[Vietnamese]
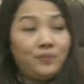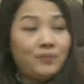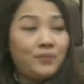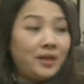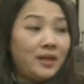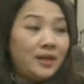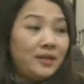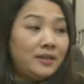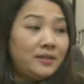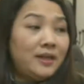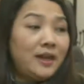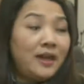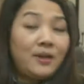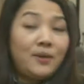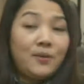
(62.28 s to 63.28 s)
Đấy,
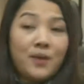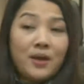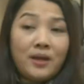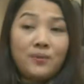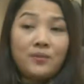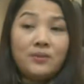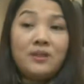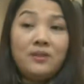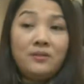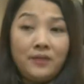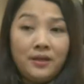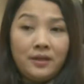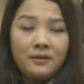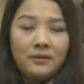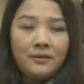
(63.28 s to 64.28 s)
tài khoản của sinh
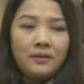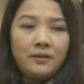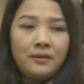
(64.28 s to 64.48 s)
viên